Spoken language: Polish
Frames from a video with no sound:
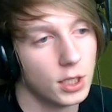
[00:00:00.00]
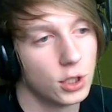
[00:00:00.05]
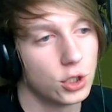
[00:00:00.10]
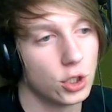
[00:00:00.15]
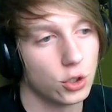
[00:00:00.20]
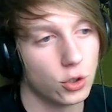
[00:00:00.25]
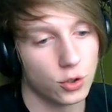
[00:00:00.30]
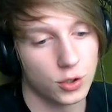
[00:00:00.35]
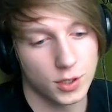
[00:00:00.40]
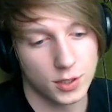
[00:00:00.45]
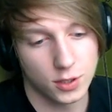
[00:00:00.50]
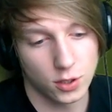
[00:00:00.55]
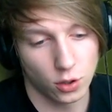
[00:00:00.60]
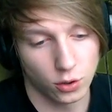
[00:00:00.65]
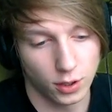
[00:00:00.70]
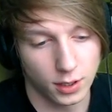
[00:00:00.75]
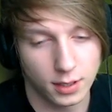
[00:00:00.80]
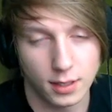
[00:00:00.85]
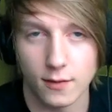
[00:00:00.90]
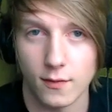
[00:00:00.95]
czy to ze
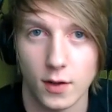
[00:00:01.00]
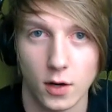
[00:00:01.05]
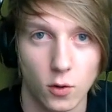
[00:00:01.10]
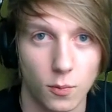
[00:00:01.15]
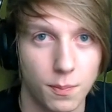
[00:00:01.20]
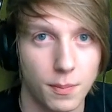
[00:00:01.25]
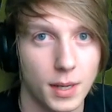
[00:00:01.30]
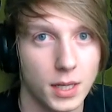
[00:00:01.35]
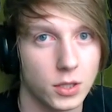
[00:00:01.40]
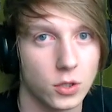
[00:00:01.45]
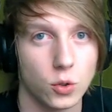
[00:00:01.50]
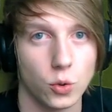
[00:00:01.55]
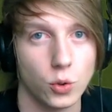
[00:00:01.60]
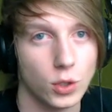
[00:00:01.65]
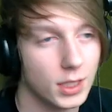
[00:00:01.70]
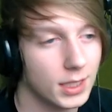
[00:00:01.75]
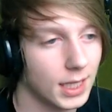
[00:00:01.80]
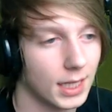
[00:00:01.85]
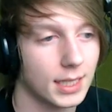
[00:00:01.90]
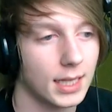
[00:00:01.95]
strony developmentu
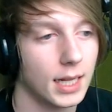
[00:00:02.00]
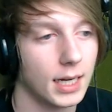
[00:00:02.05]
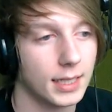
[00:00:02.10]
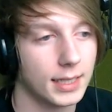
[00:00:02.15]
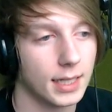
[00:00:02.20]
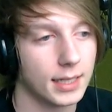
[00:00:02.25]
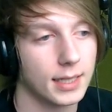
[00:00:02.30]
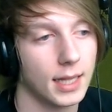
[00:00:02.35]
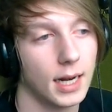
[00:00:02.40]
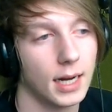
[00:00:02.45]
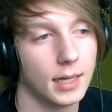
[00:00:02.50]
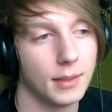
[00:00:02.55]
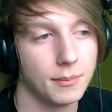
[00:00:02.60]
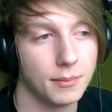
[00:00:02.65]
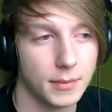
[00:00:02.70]
i tak dalej, i tak dalej.